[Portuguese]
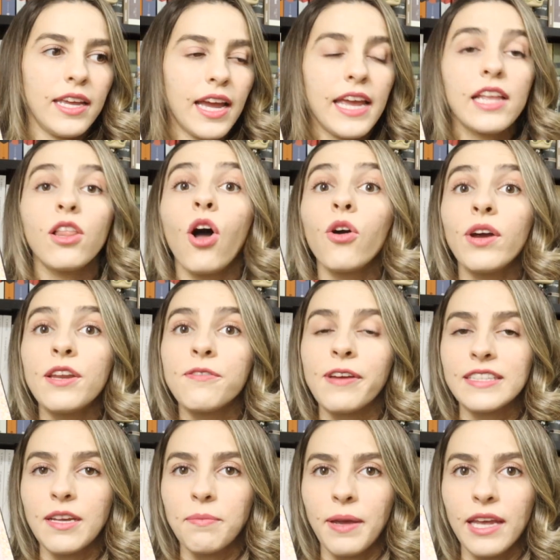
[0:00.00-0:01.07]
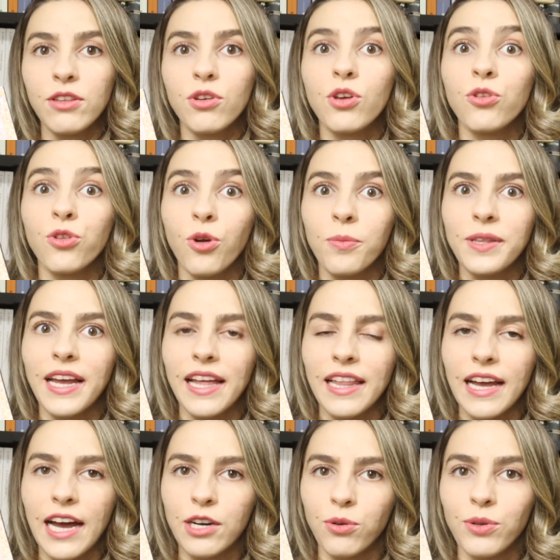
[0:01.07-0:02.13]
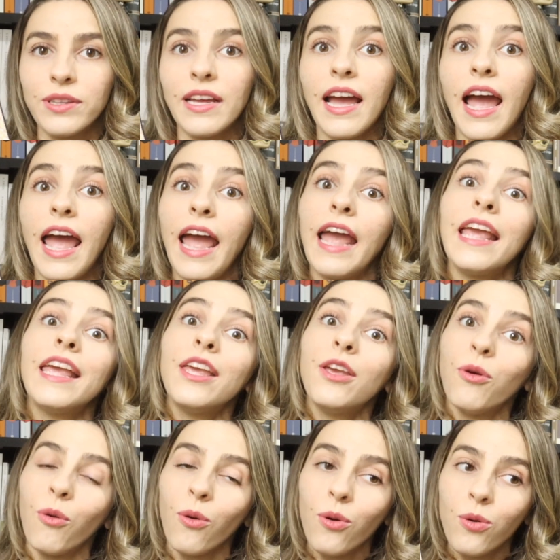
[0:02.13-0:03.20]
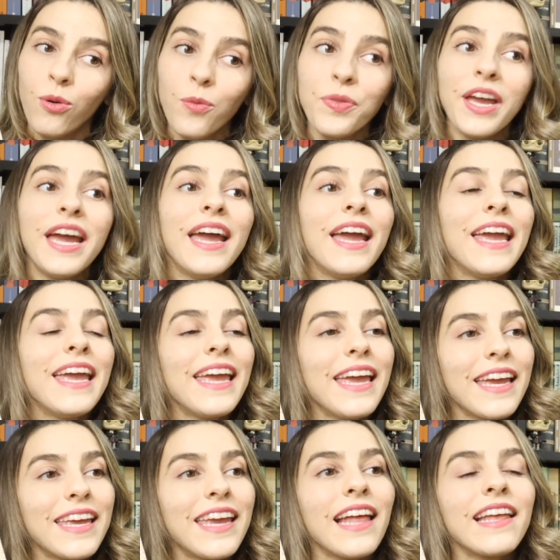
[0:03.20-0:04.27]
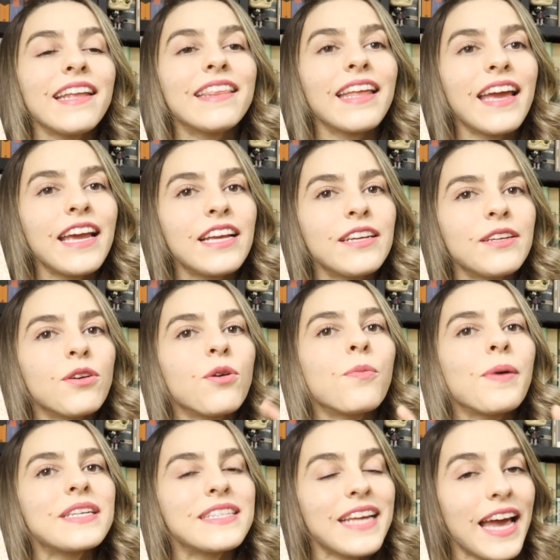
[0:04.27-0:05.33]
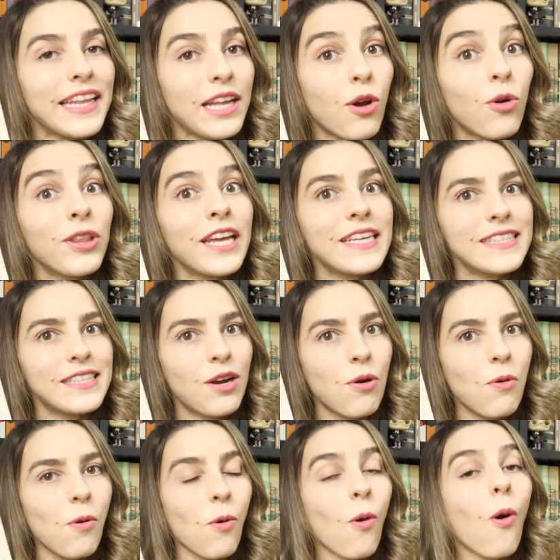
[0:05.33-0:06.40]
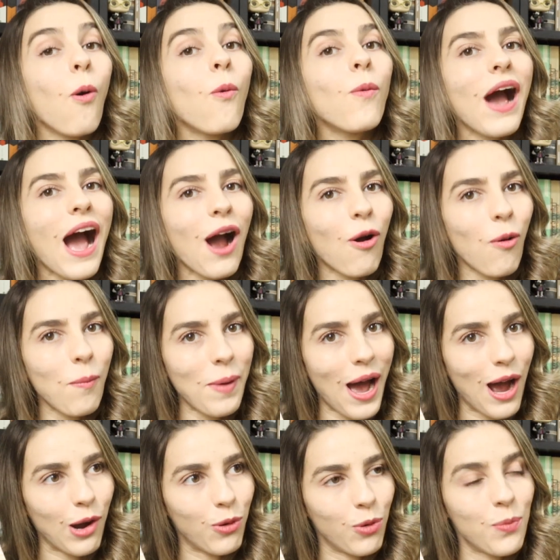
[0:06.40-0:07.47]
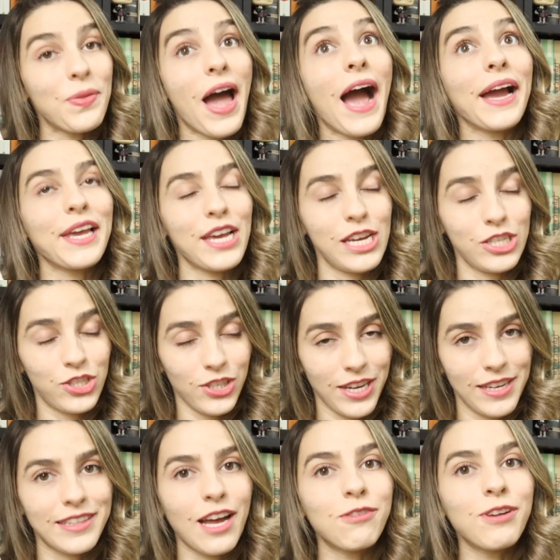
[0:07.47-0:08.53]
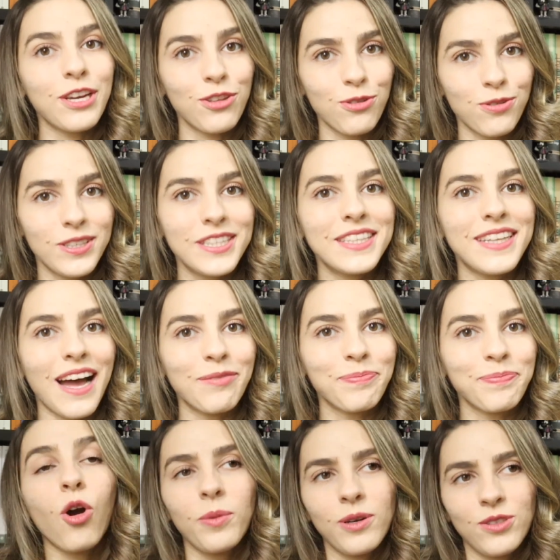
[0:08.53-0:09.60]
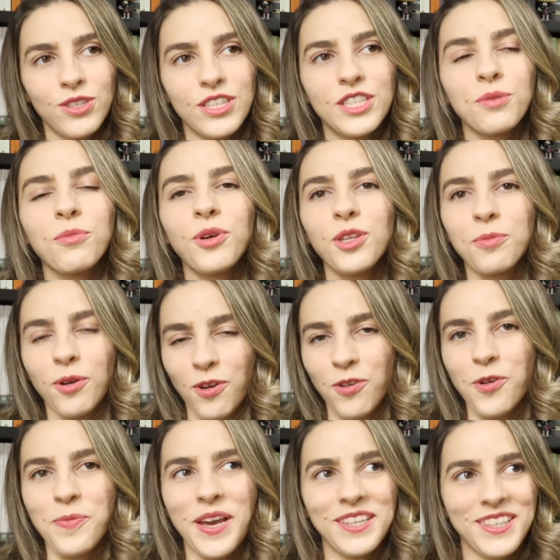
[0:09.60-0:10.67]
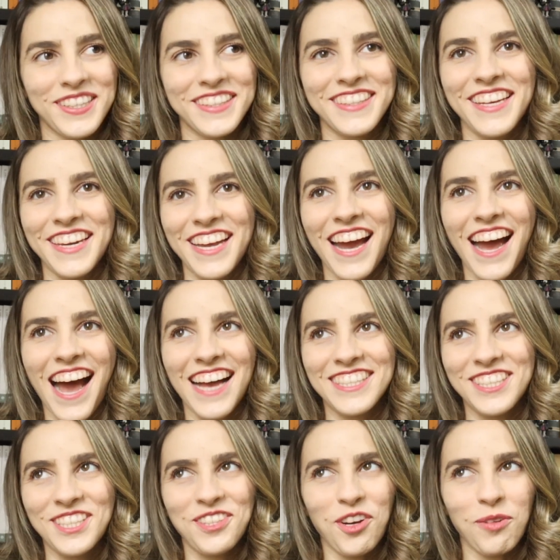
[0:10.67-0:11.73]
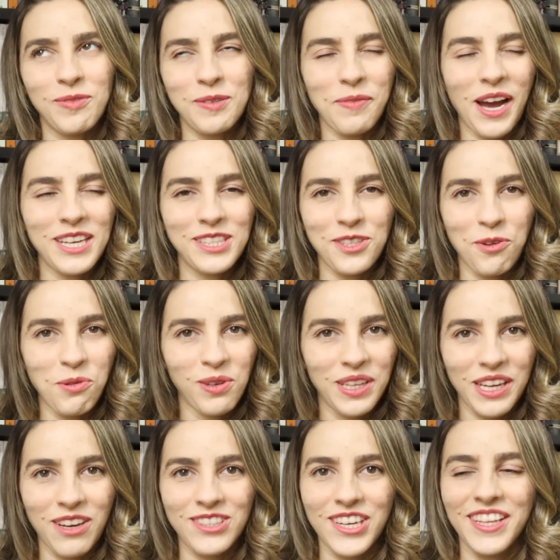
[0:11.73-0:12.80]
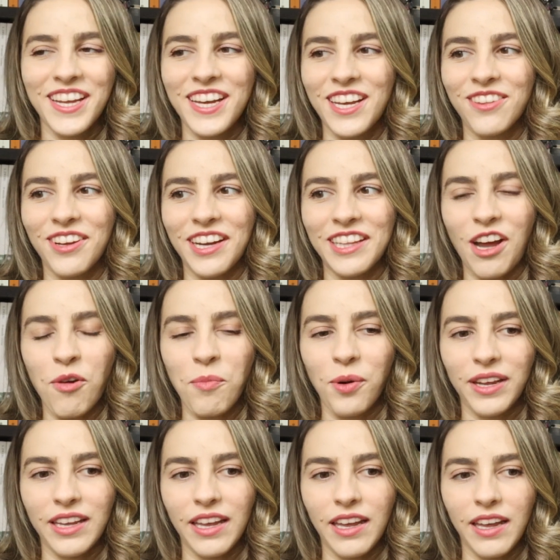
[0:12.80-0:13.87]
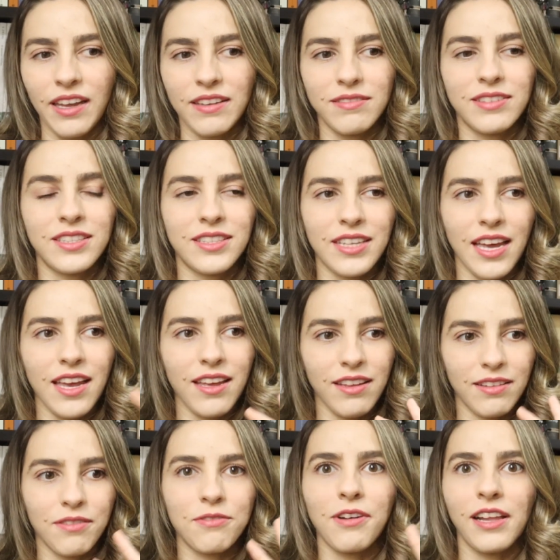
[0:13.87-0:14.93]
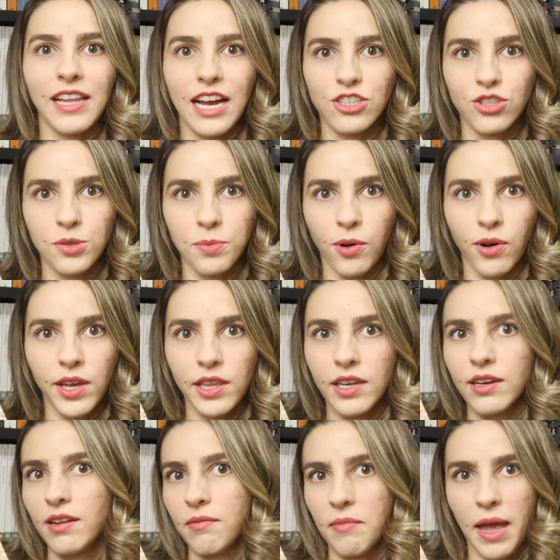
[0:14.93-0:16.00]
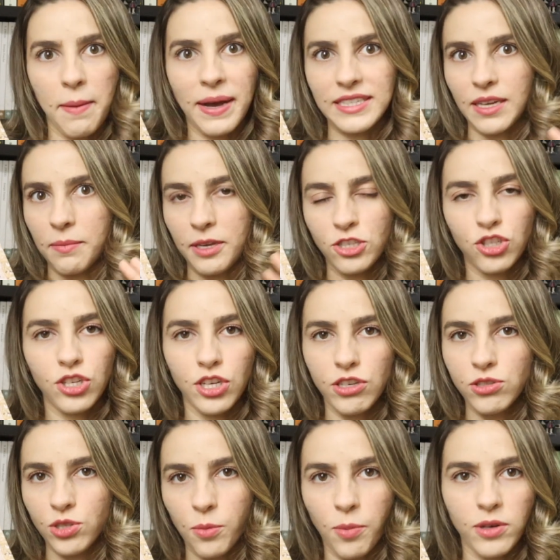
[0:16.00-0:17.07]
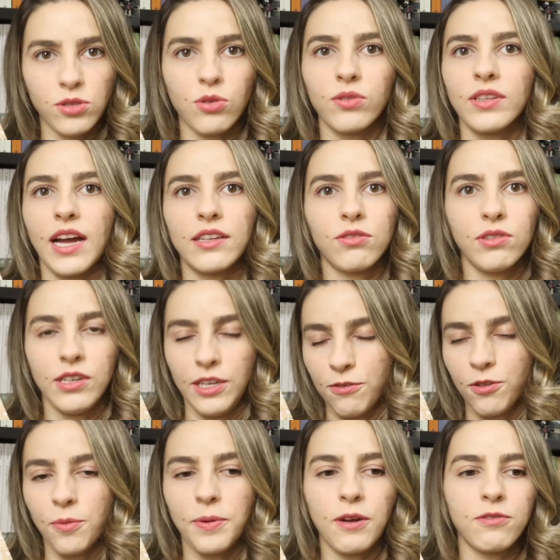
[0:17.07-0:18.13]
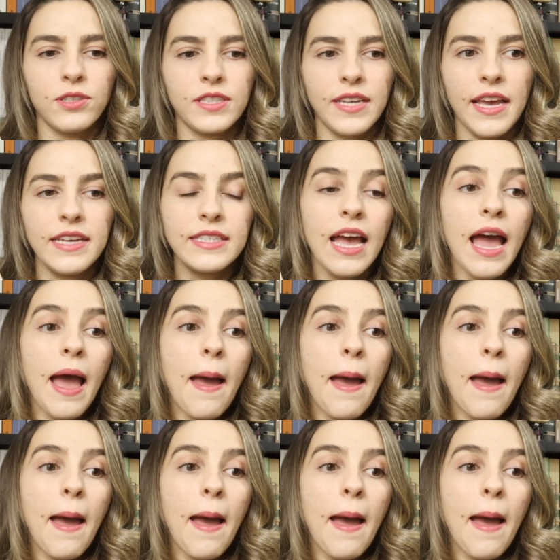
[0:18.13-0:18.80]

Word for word: E aí logo ele fica sabendo que o nome daquela garota é Ioko e que ela tem uma certa conexão com a Komako, a geisha que ele estava indo visitar. Como eu disse, muito provavelmente essa seria a sinopse mais curta que eu já dei aqui no canal, porque sem falar de spoiler, é basicamente isso que eu posso contar do livro para vocês.